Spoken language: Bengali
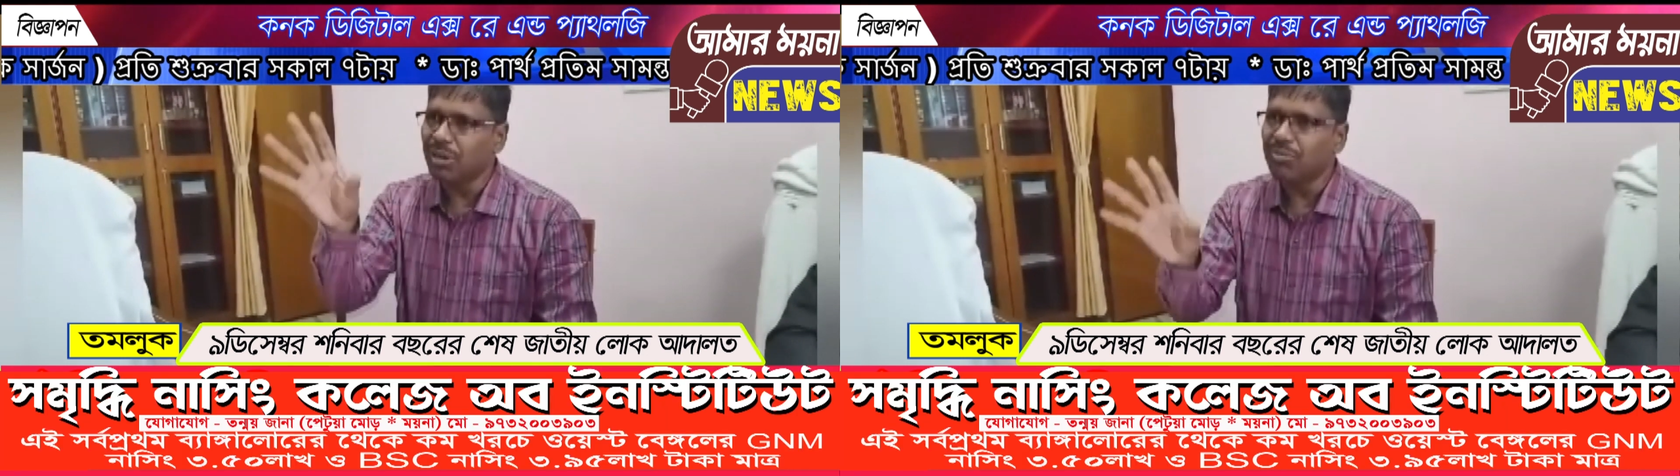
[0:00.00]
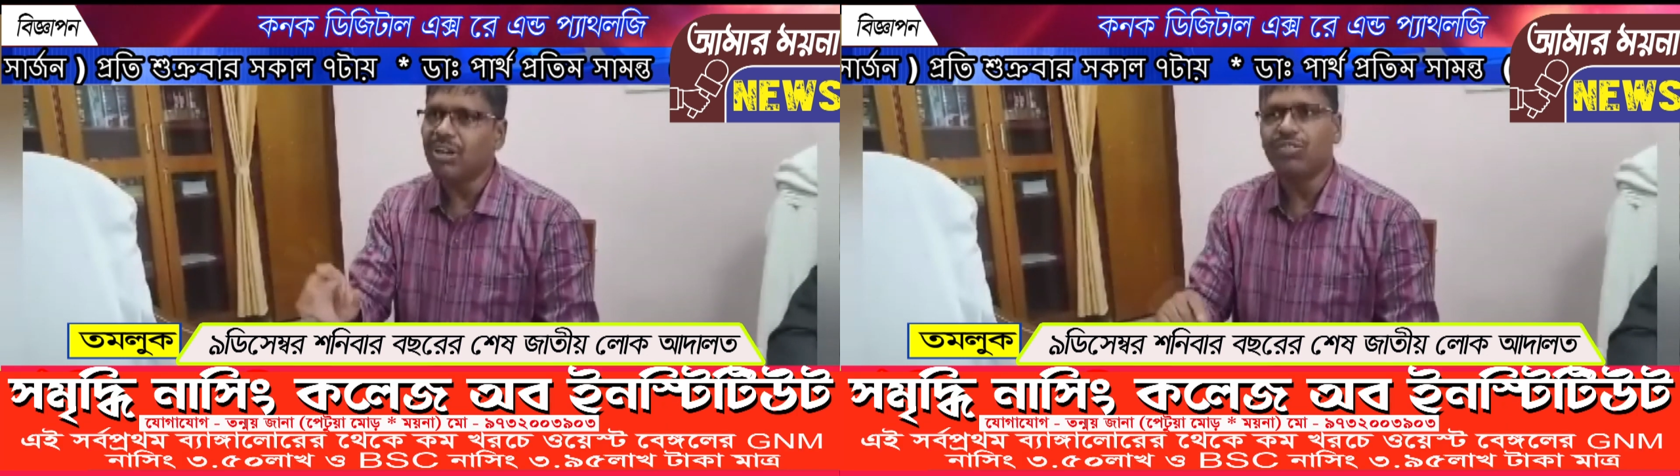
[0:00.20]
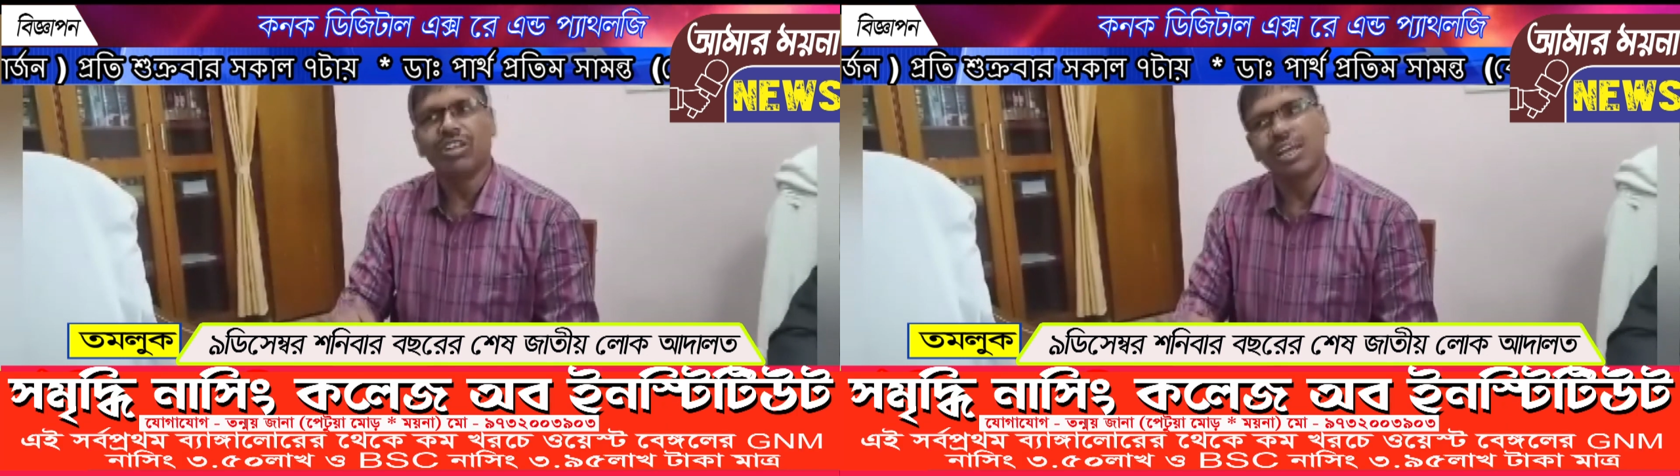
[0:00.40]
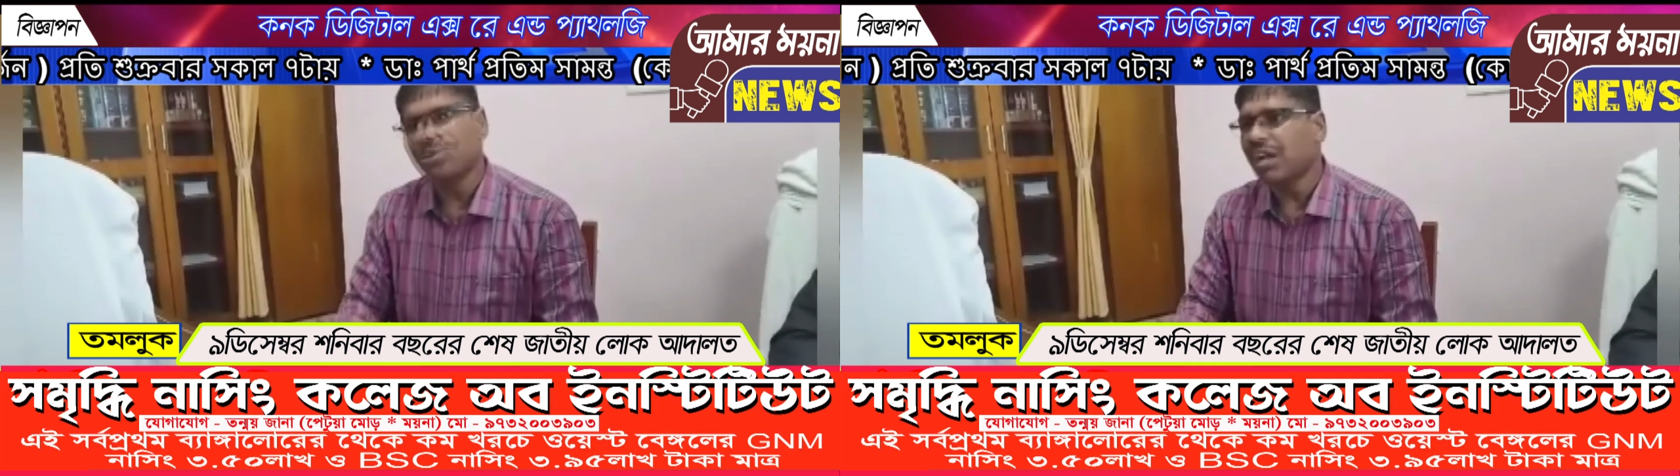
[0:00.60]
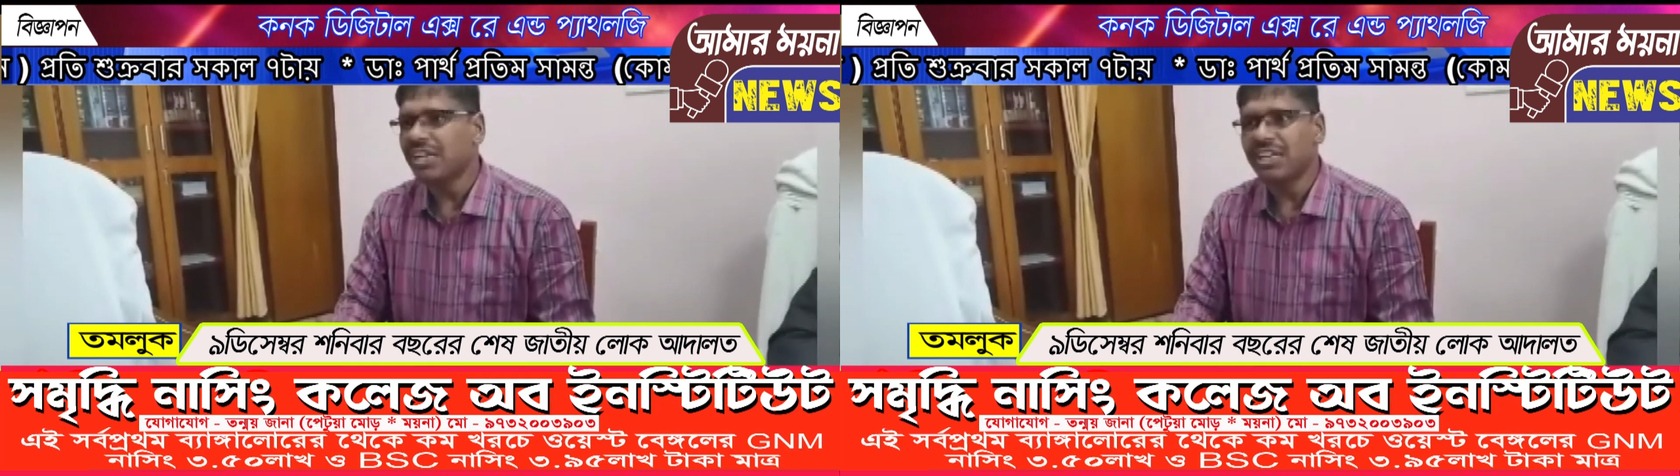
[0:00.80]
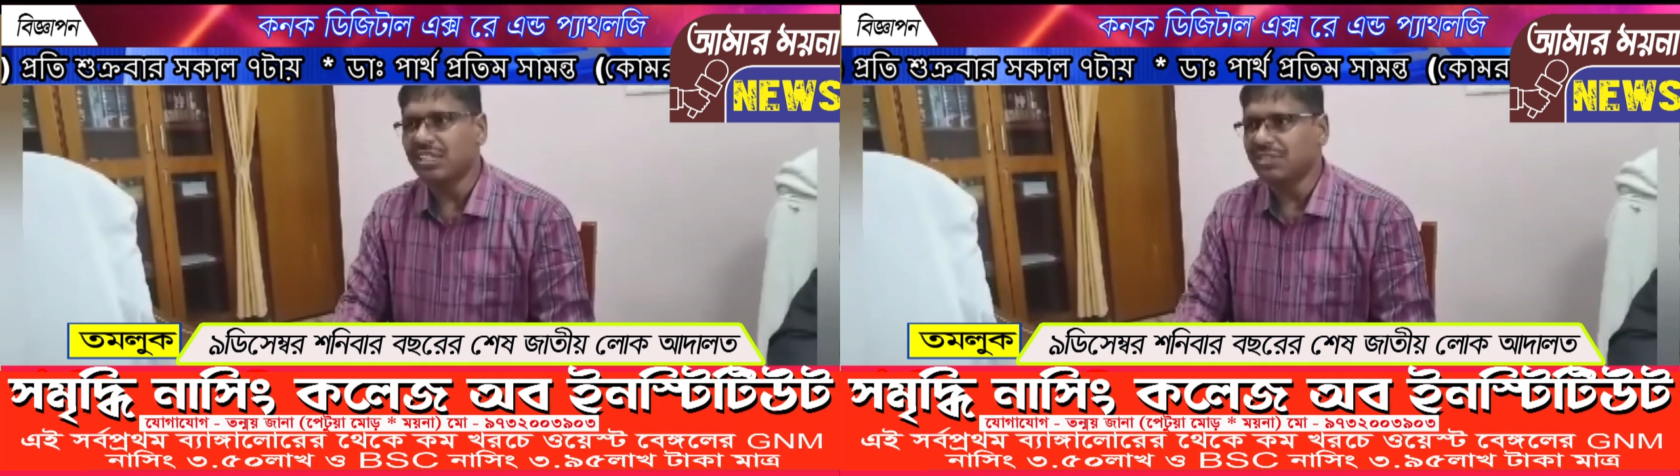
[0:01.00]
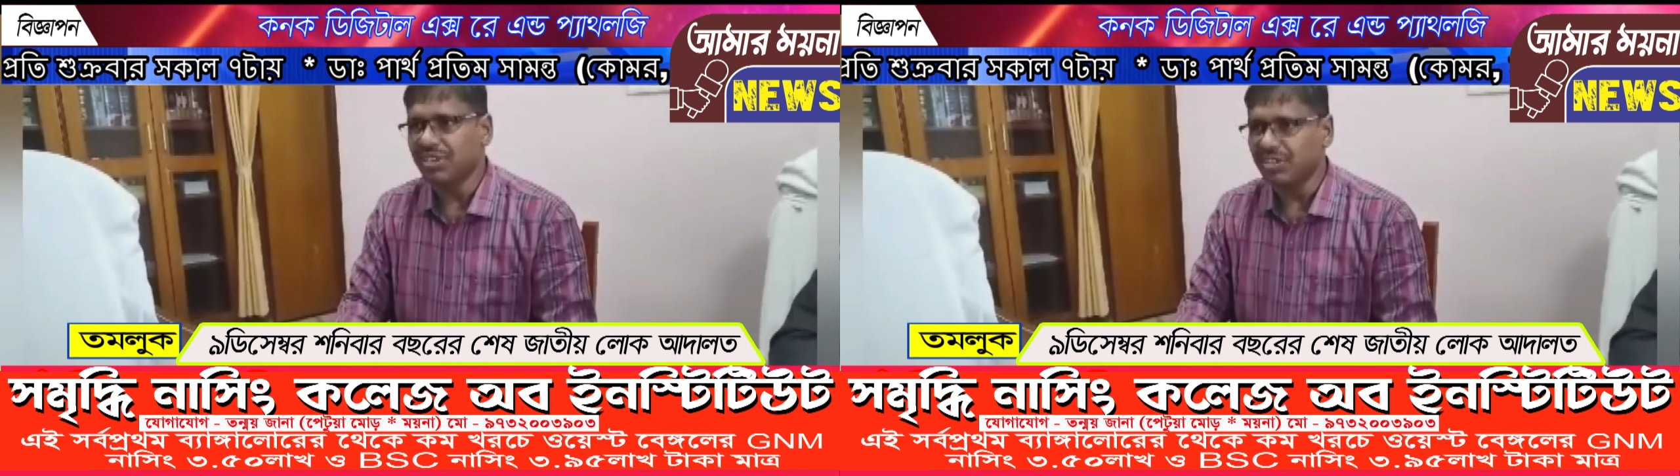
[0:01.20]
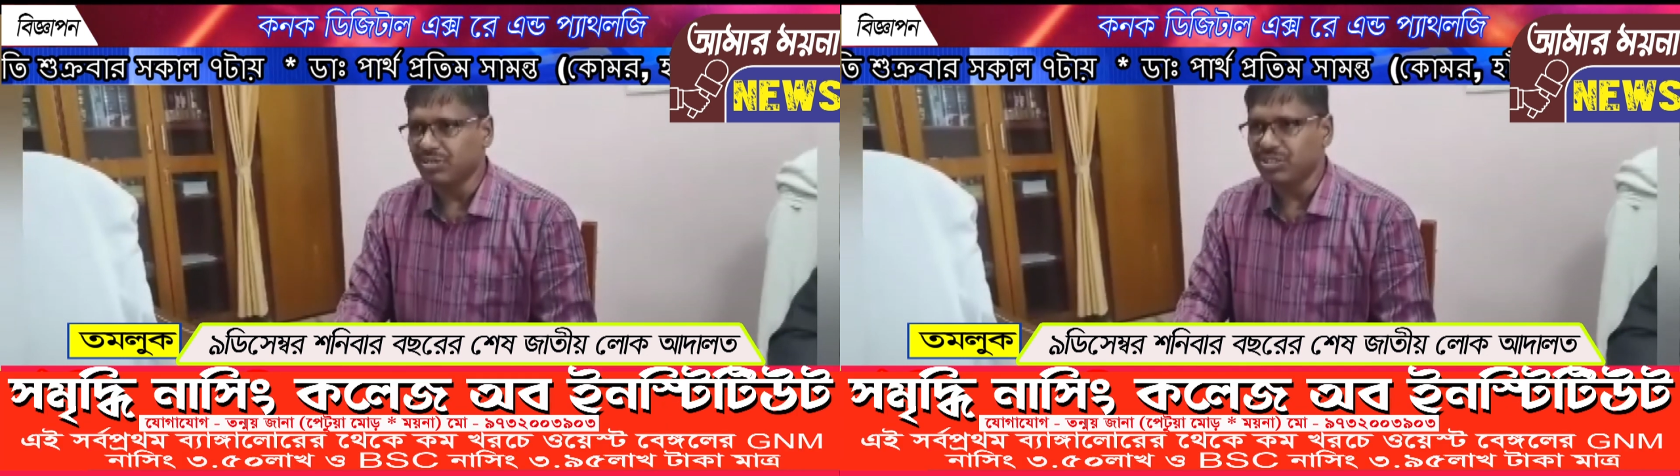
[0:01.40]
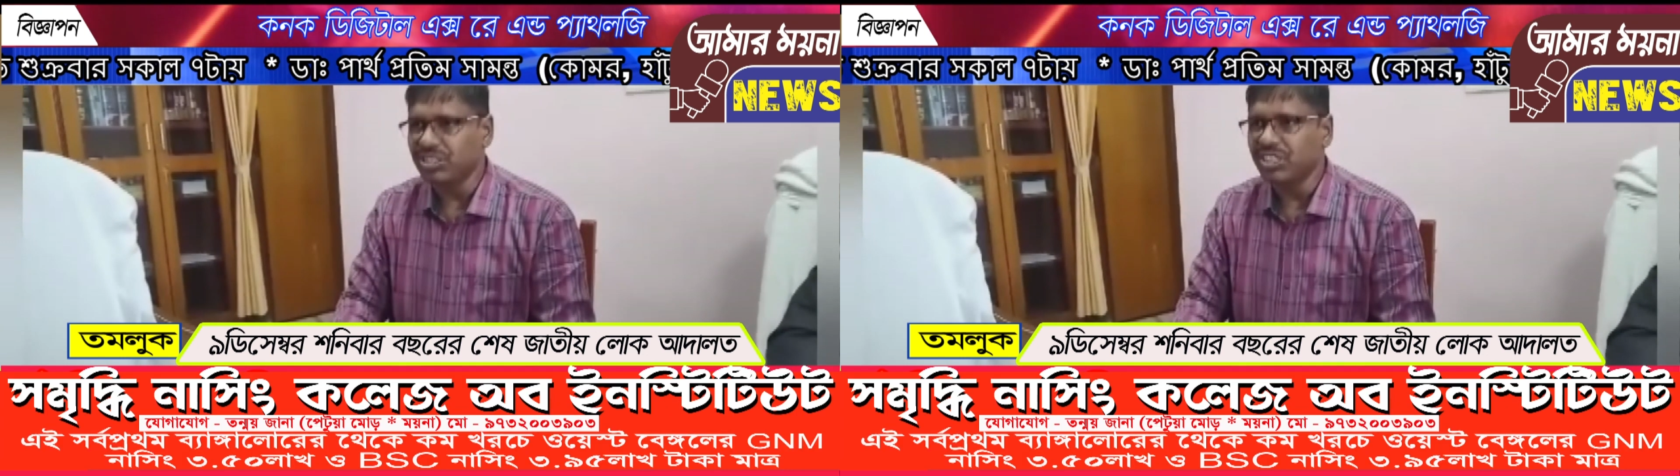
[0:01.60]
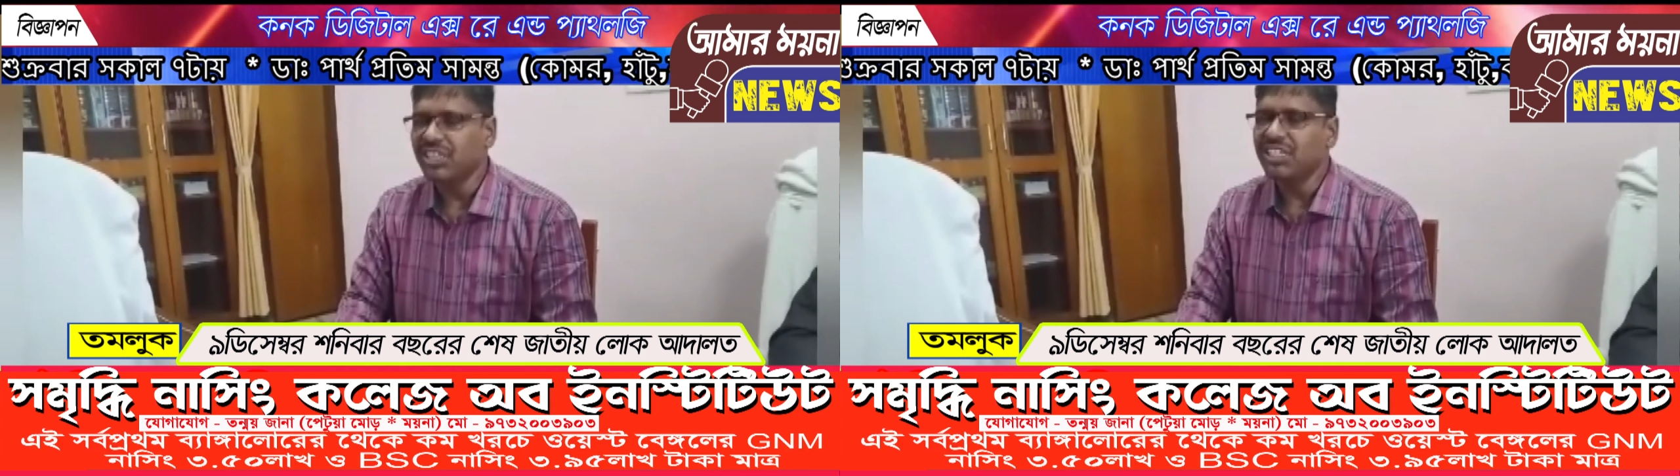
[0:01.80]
মামলাগুলোকে আমরা আইডেন্টিফাই করি